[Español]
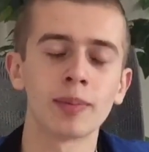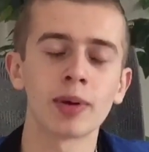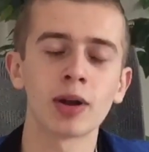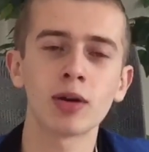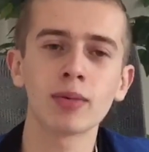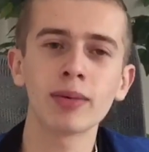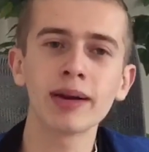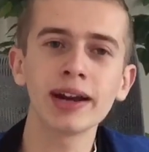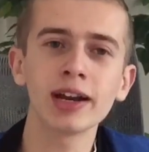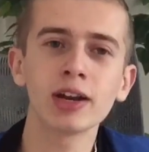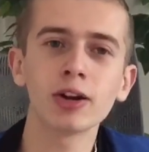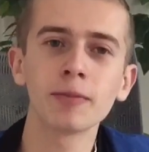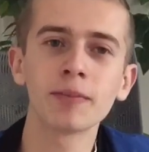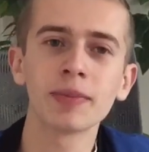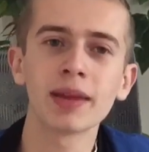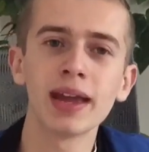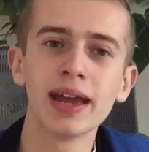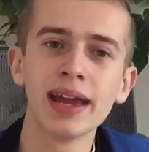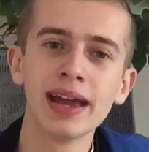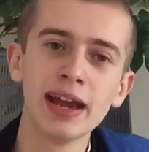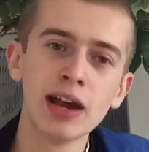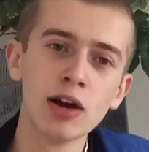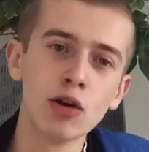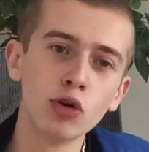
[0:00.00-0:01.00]
Pero bueno,
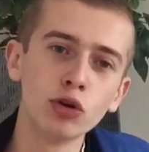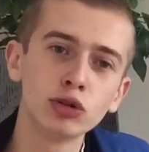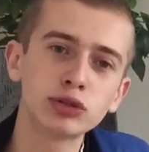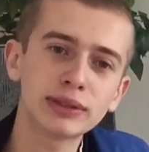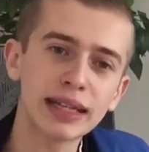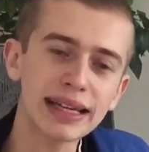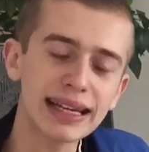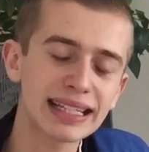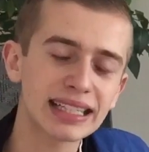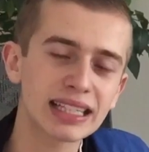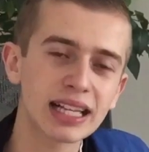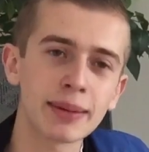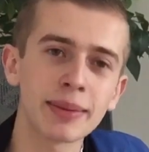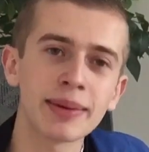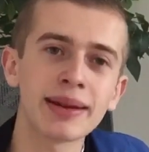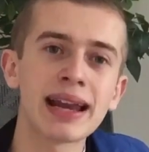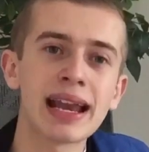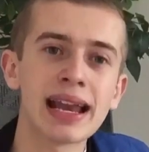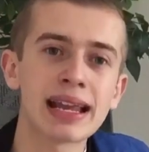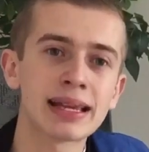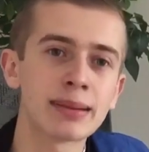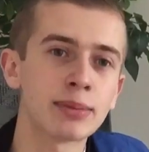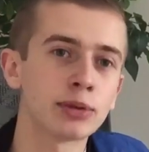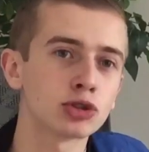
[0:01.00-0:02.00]
ustedes ya saben y
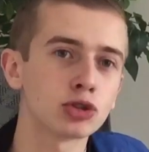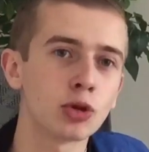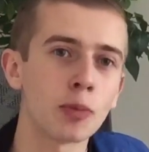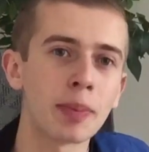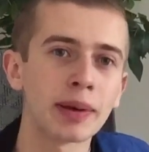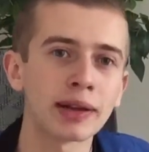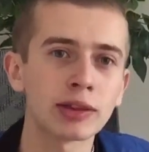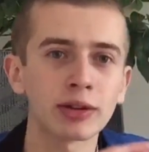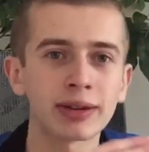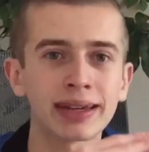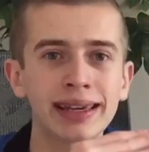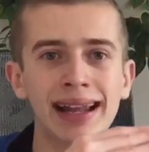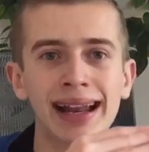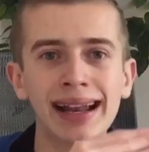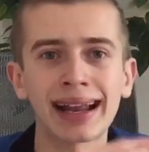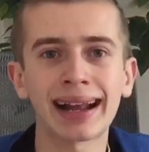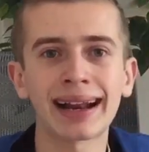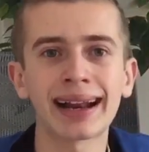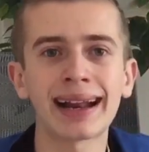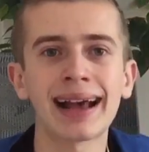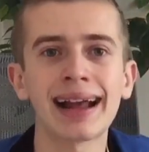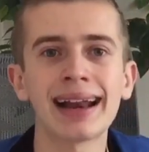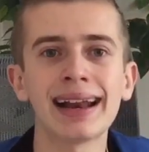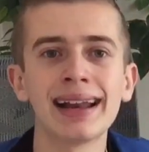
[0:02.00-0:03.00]
les hemos compartido aquí en el
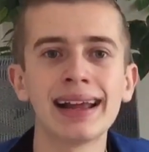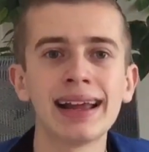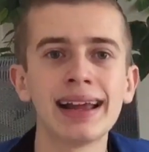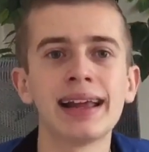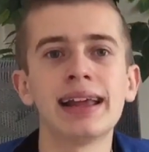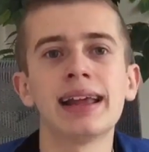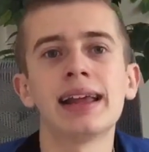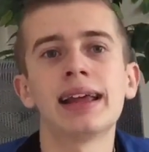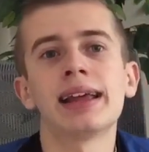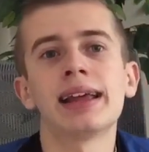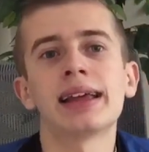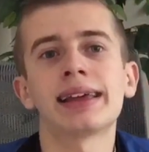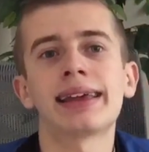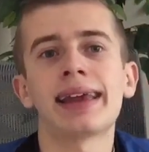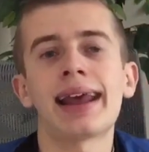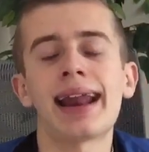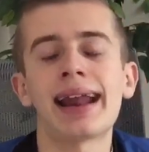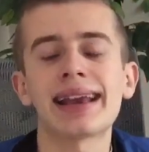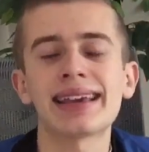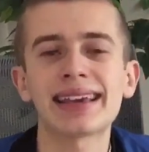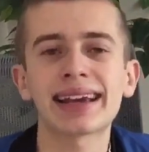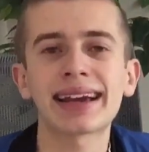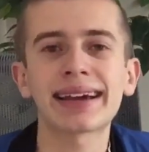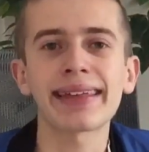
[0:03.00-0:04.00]
canal que
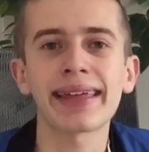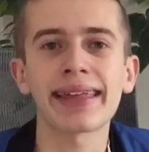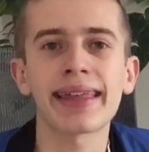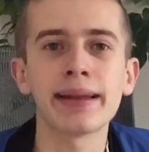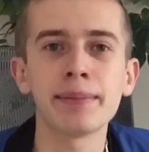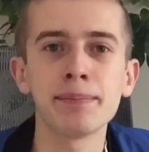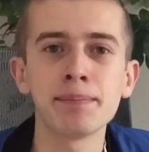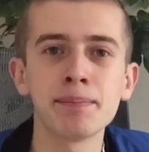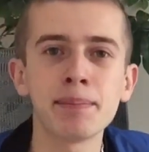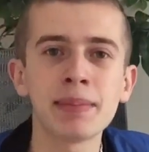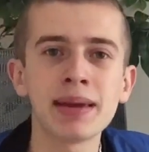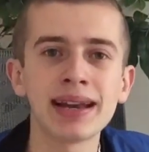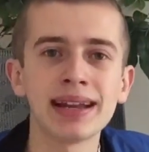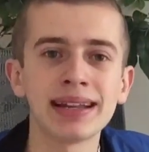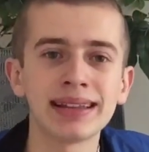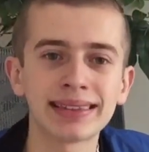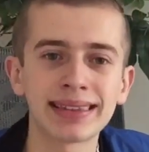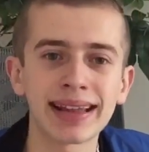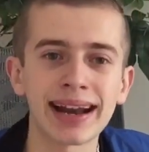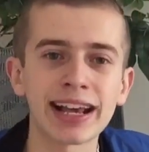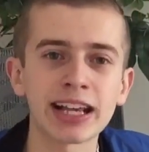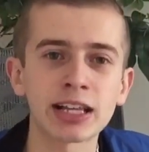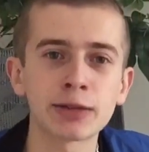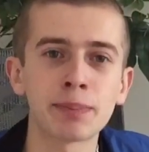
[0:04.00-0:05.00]
la llegada del Mini
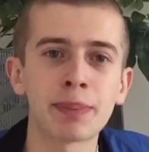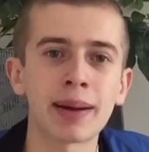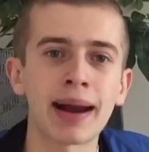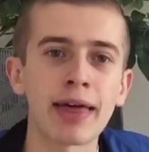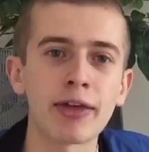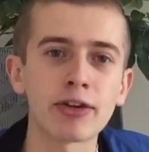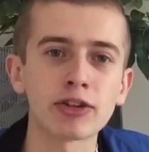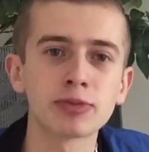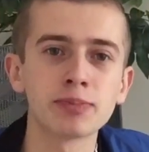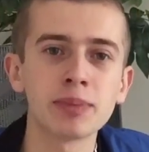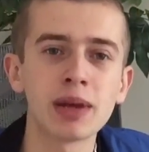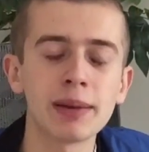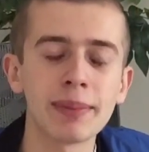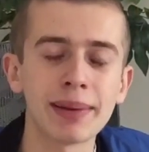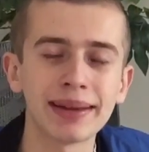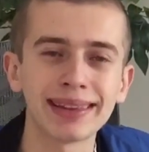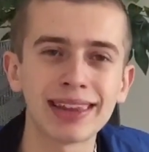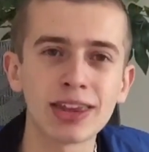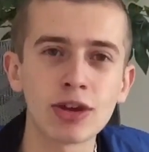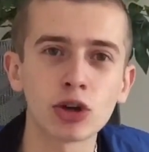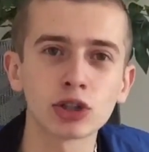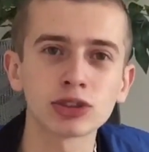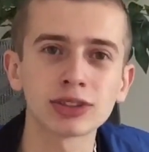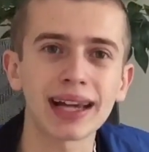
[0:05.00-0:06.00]
3 para
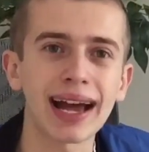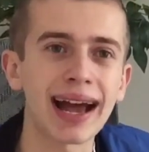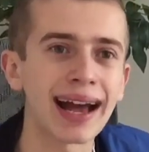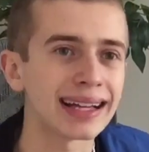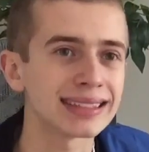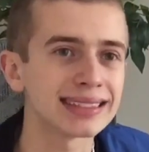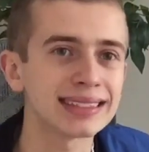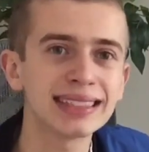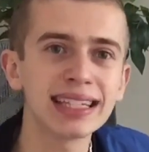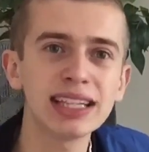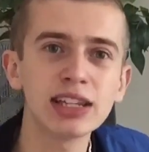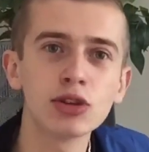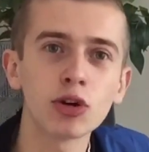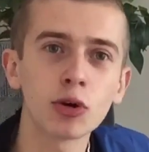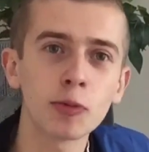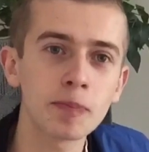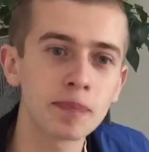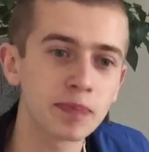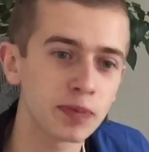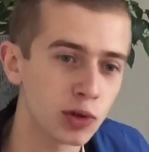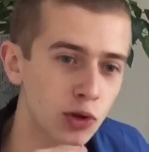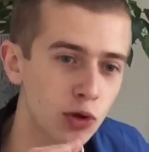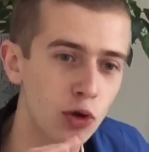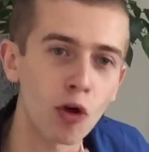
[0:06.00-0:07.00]
2022 ha
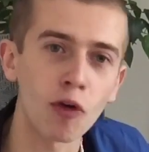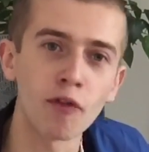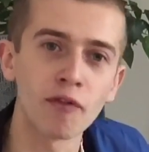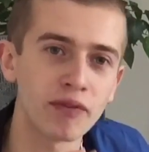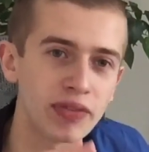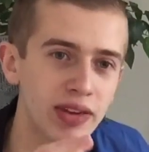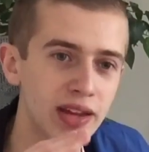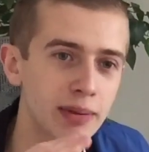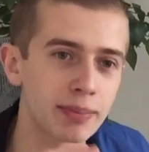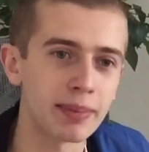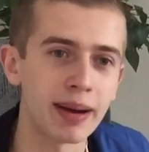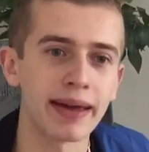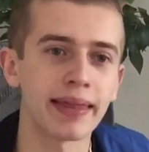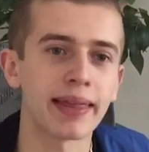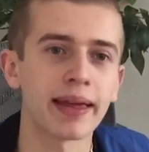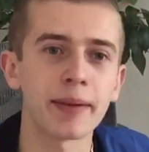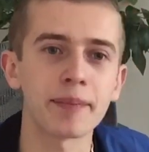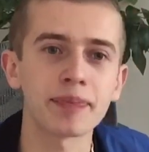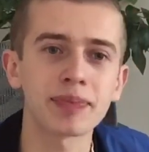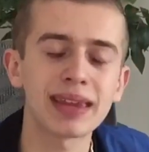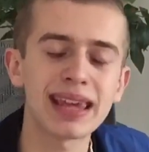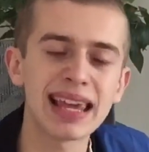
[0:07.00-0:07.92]
sido confirmada.